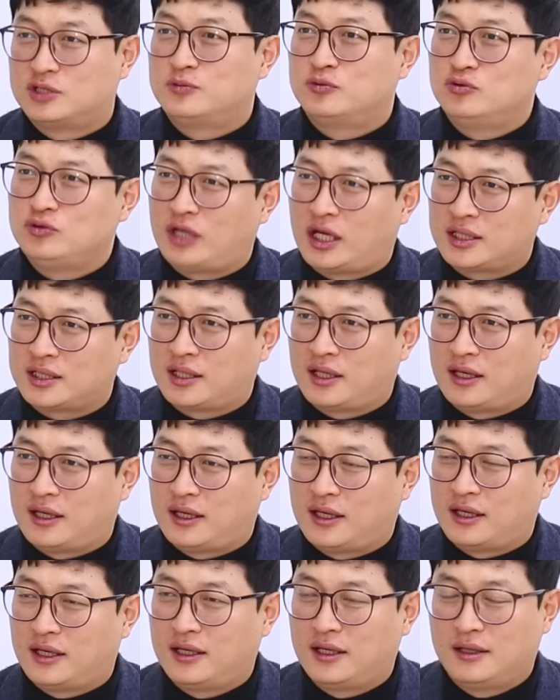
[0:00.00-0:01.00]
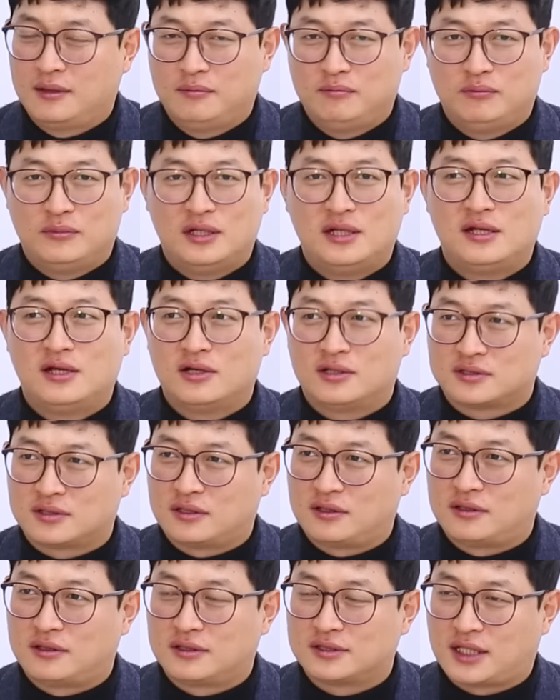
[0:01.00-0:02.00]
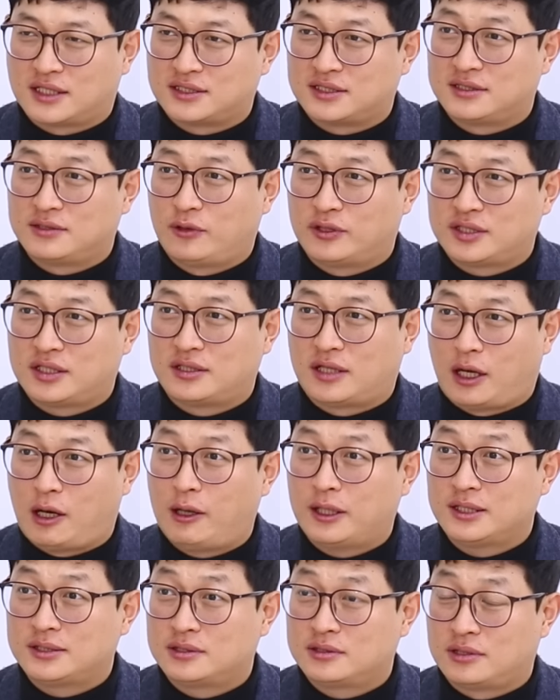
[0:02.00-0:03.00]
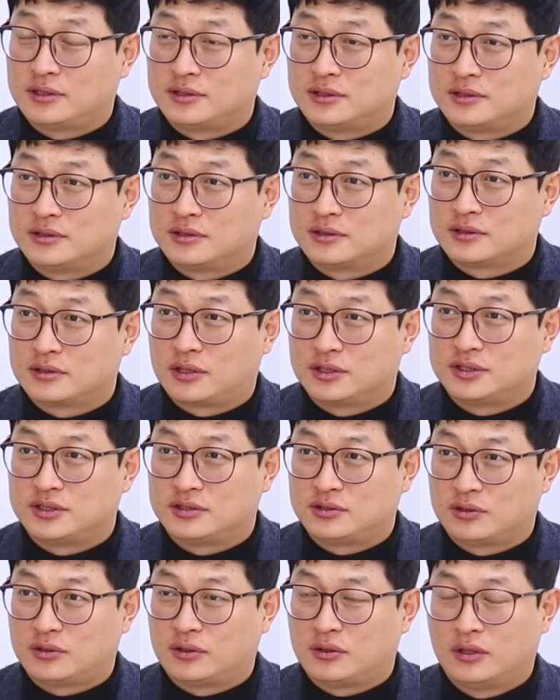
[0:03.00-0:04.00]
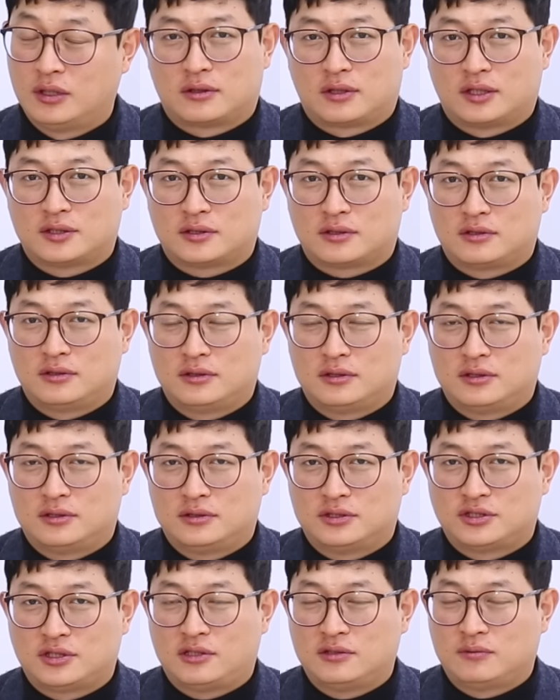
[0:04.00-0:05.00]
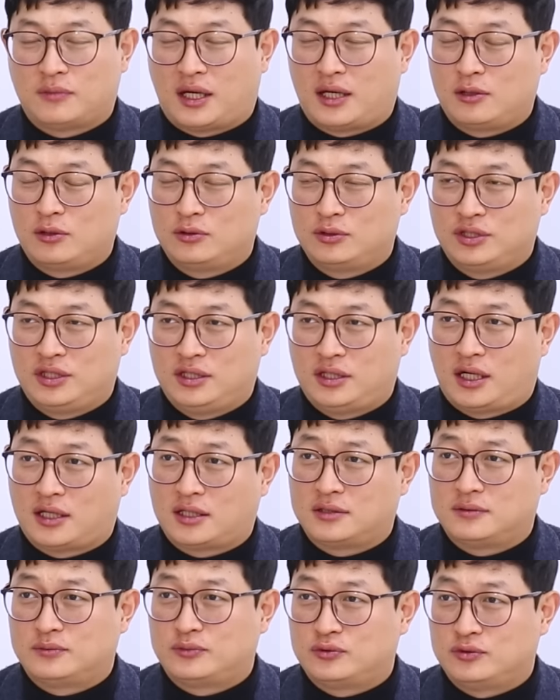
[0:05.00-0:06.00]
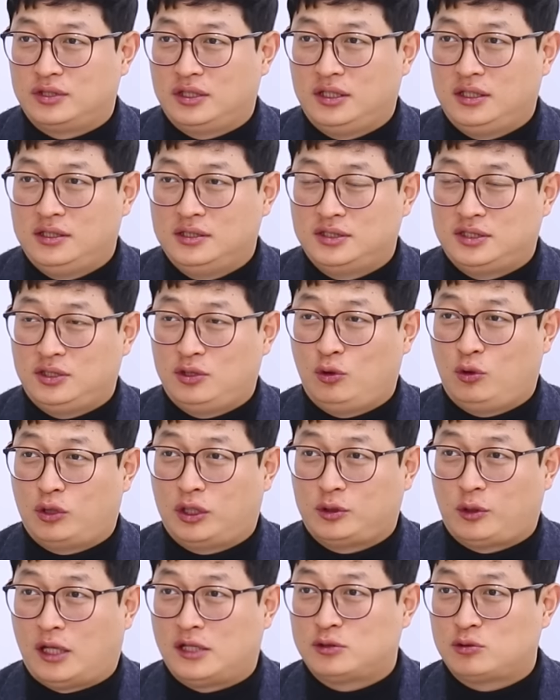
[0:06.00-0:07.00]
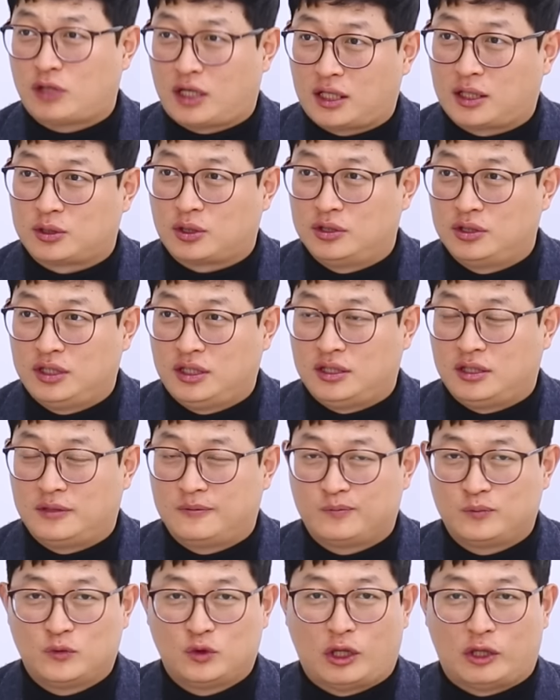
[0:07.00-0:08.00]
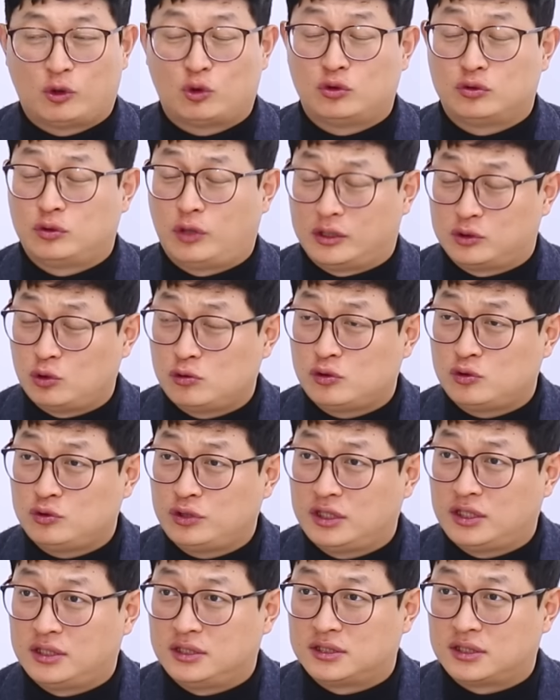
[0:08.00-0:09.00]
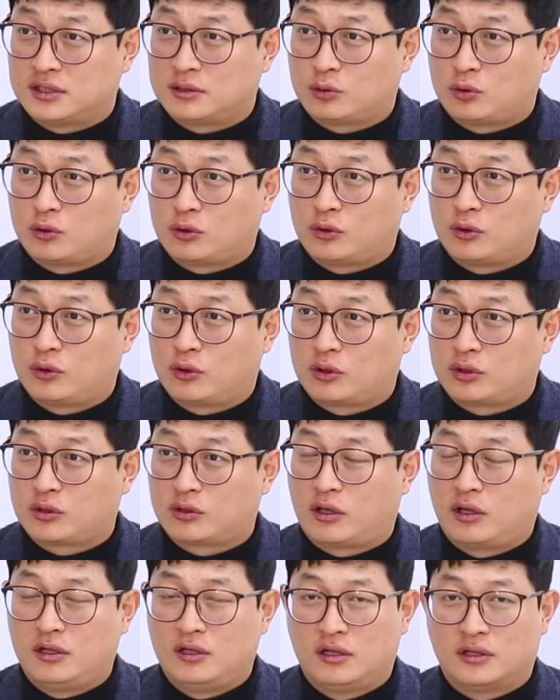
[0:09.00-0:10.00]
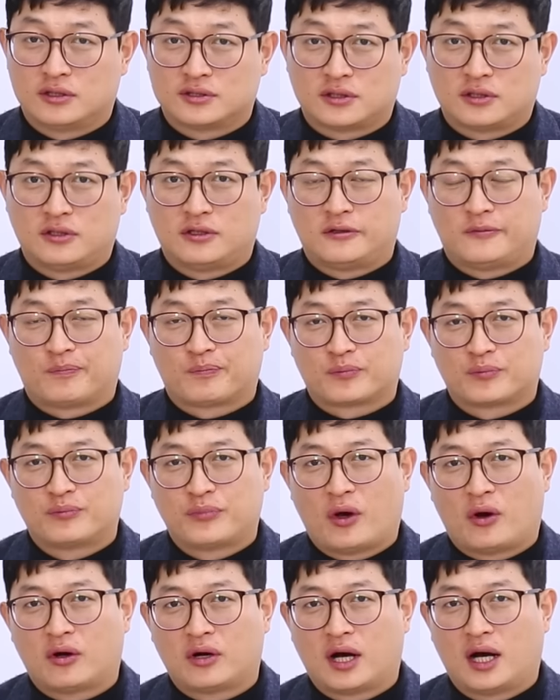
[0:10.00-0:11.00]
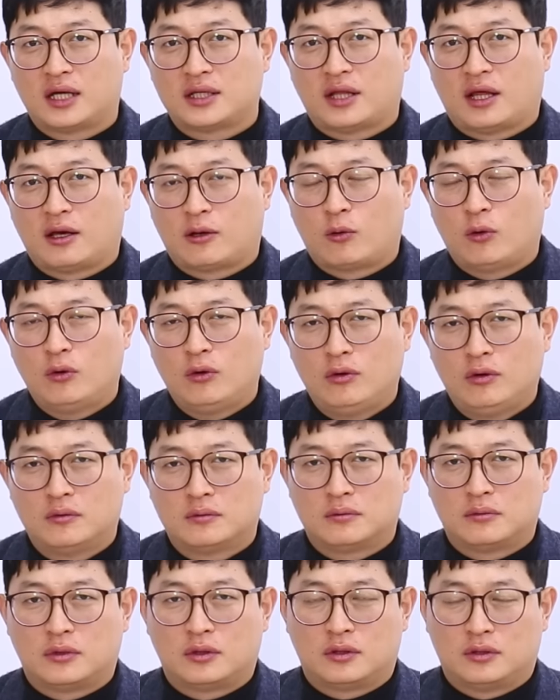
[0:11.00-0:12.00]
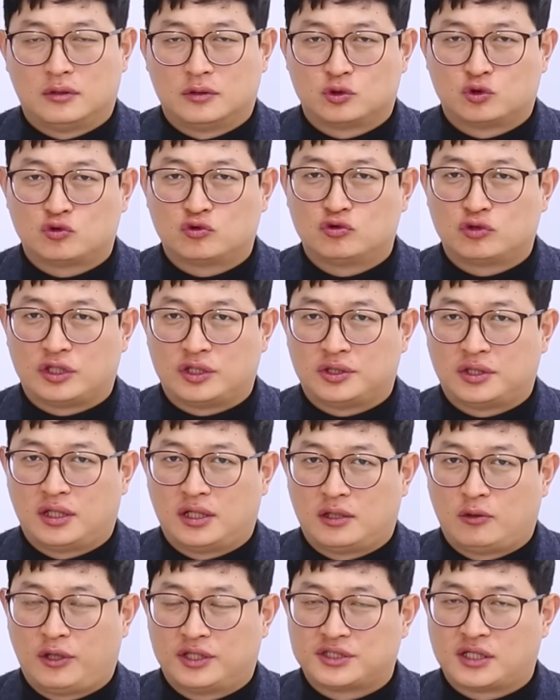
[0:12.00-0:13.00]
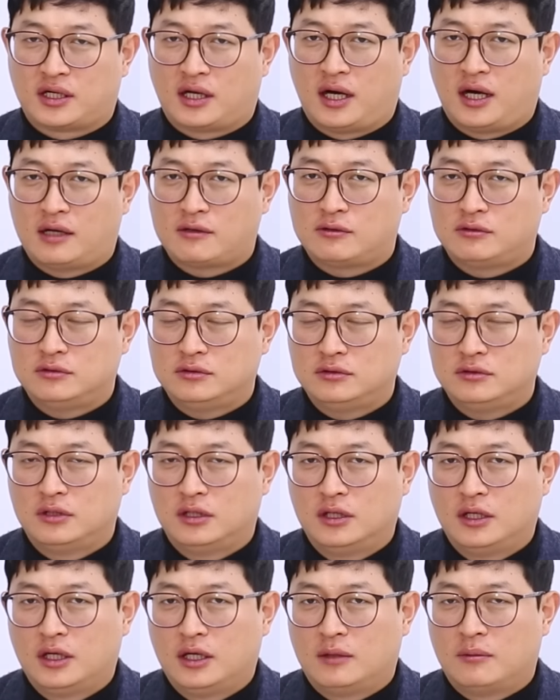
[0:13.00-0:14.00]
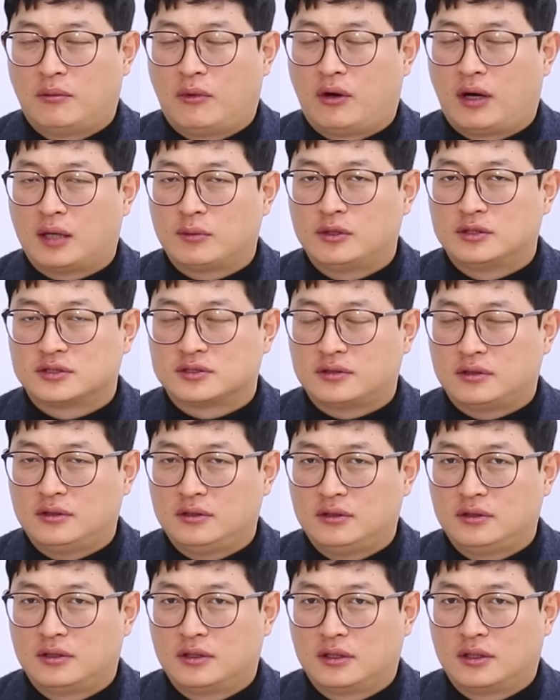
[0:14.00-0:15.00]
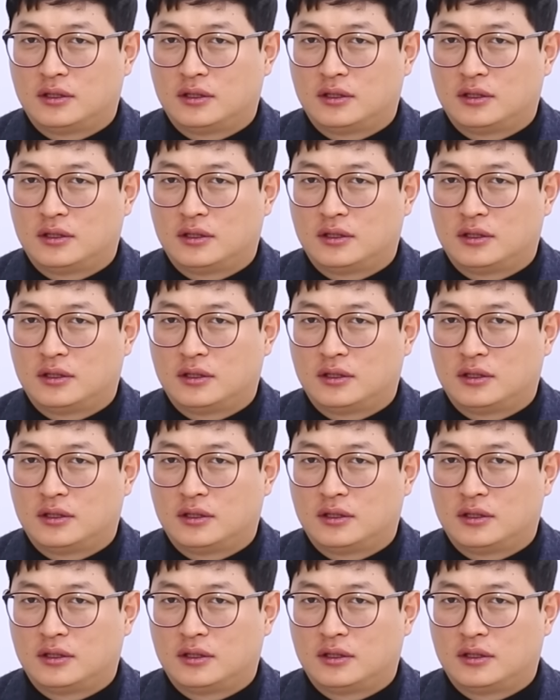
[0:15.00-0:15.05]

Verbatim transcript: 그분한테 밀려서 사실은 회사를 나왔던 것이죠. 네. 그래서 그 션 말론이라는 분이 CEO가 될 줄 알았더니, 뇌졸중이 이제 또 네, 걸려서 병가 내고 뭐 중국 인텔 회장하고 뭐 하면서